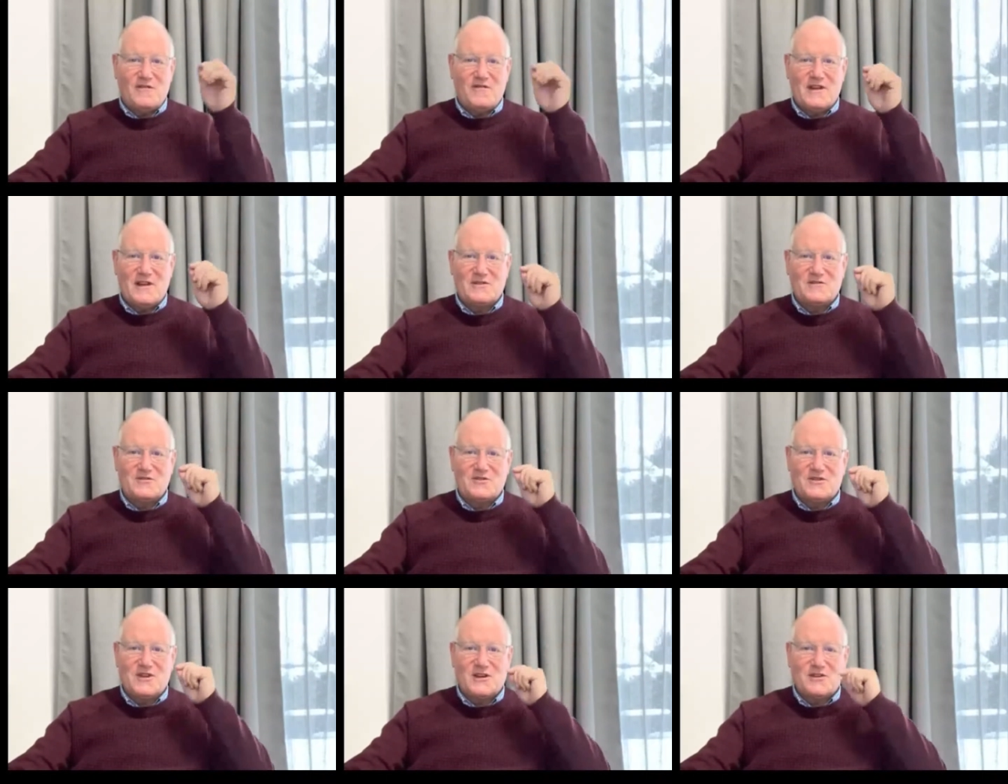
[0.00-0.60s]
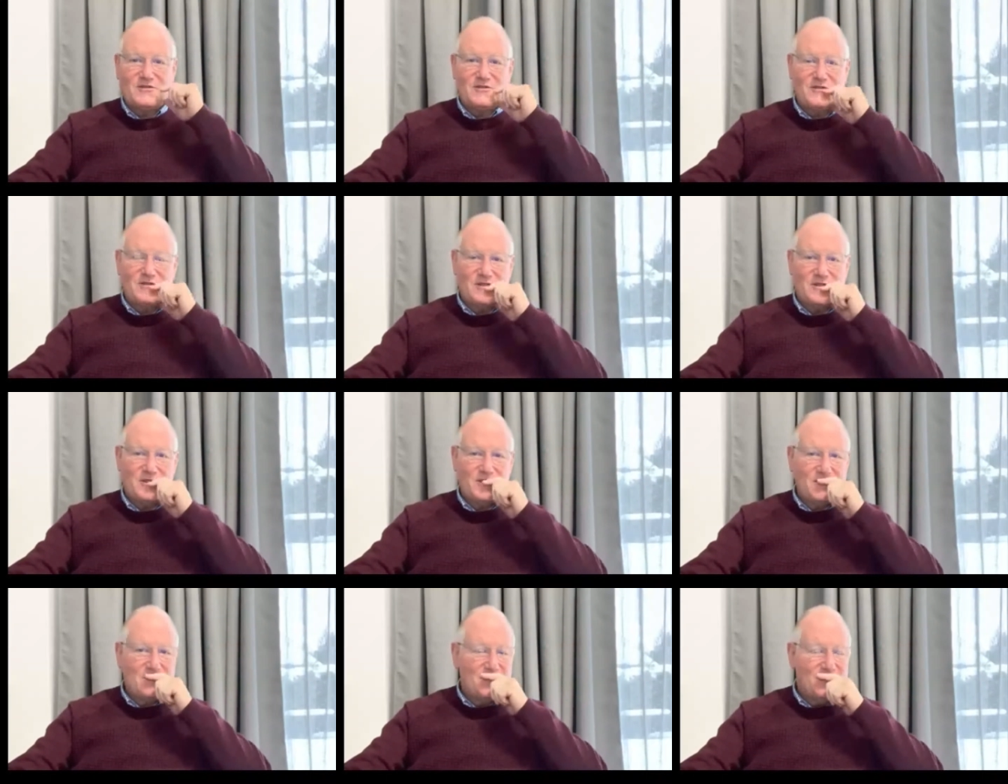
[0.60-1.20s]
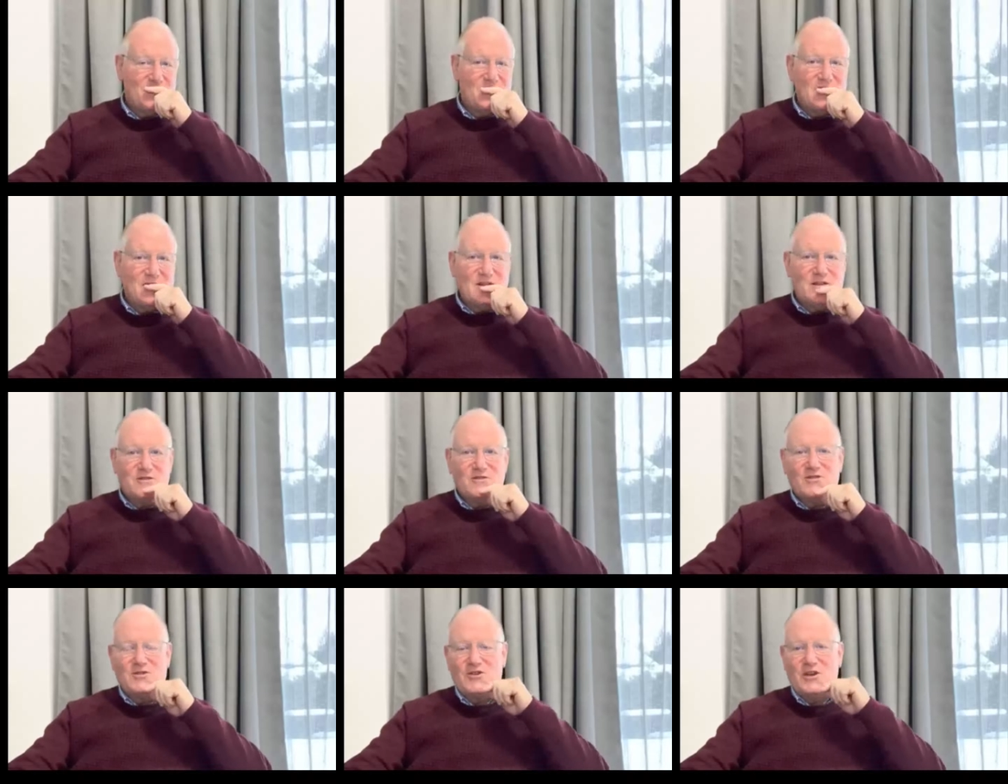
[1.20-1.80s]
Enfin, ce genre de,
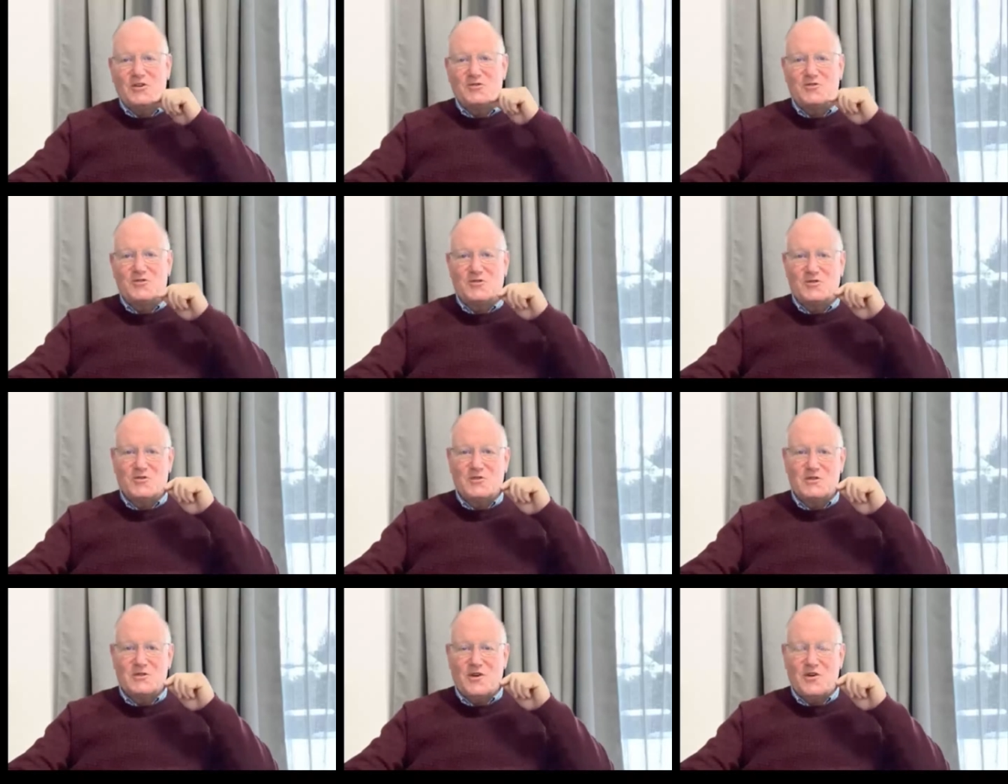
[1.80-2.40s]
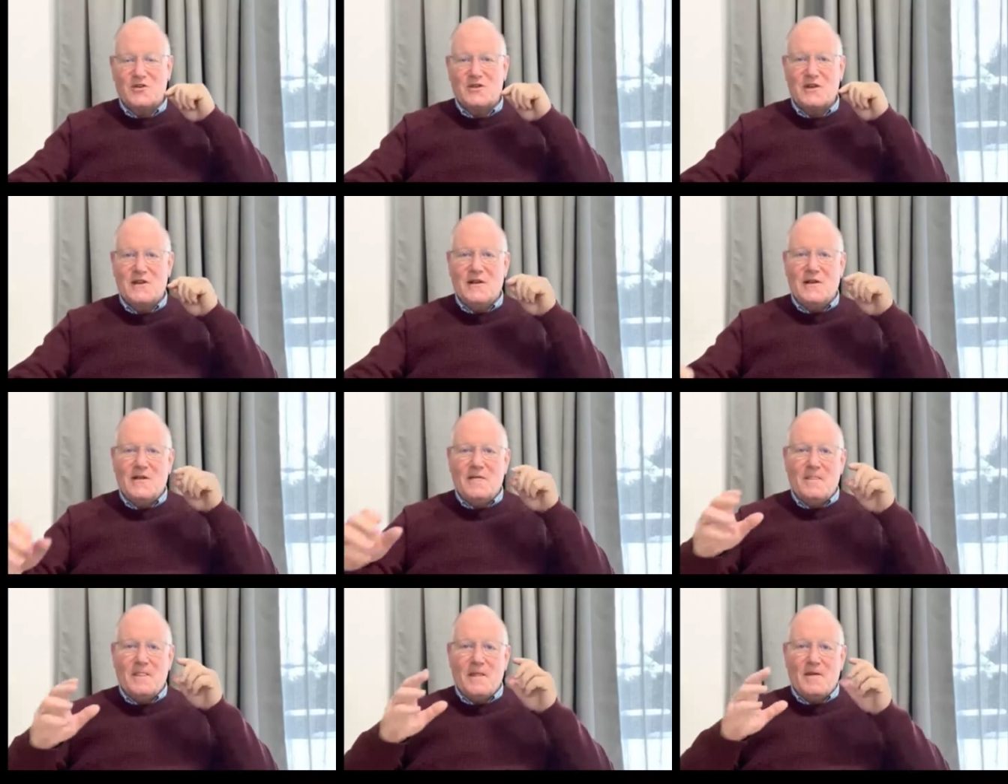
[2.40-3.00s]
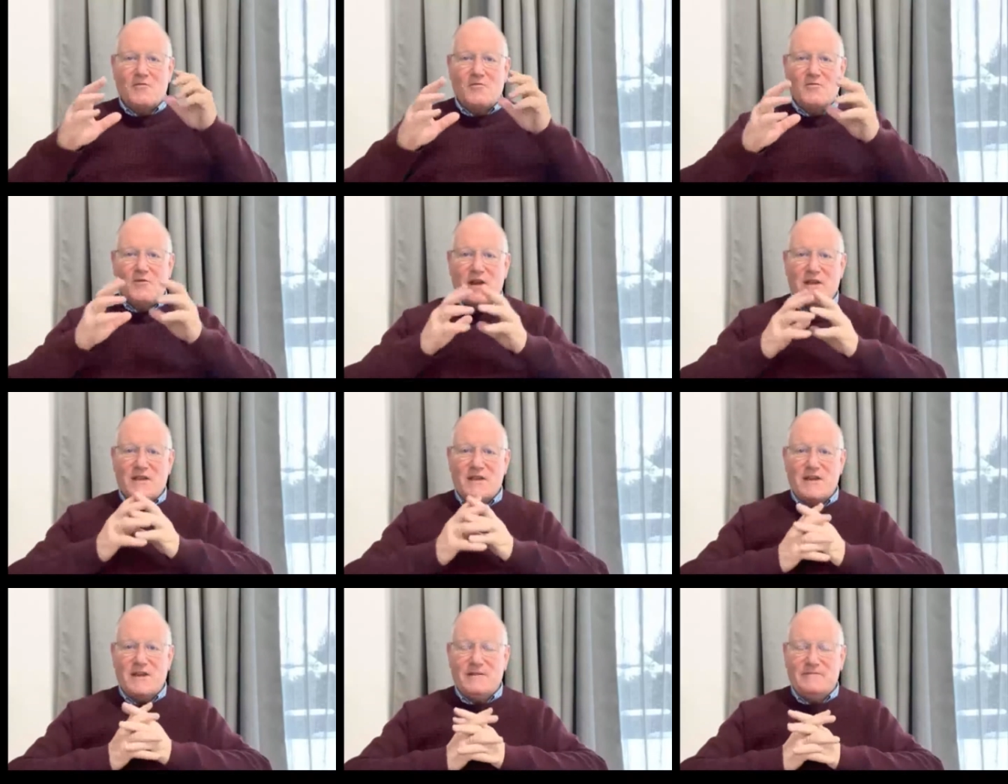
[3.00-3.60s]
ce genre de choses. Donc, vous
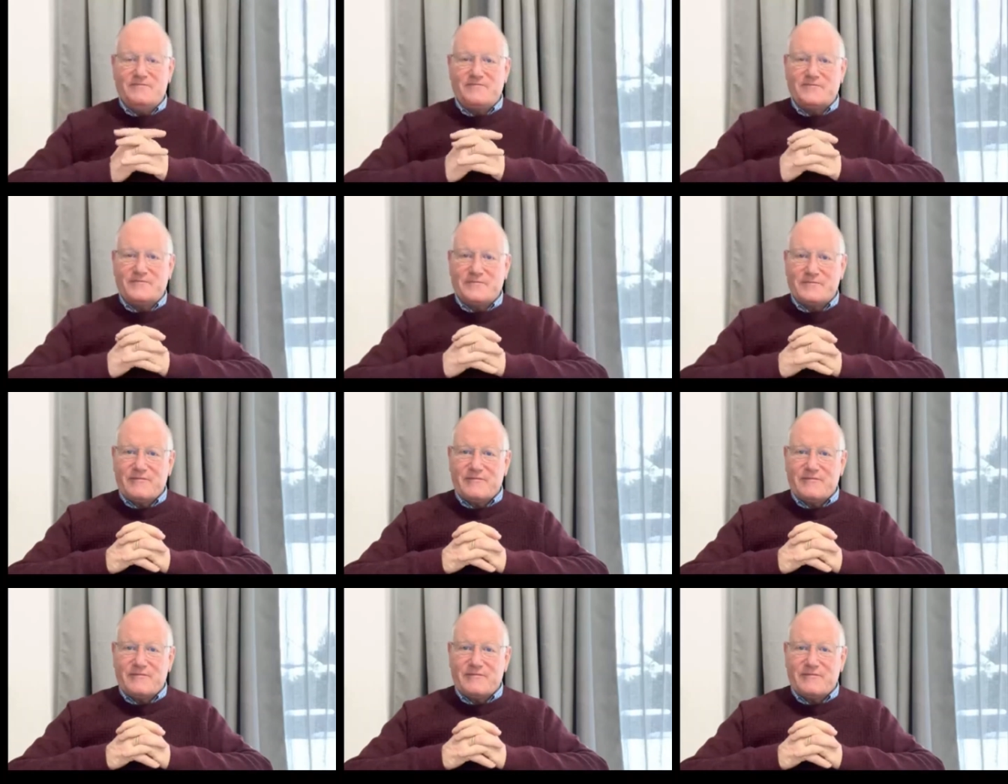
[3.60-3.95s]
voyez,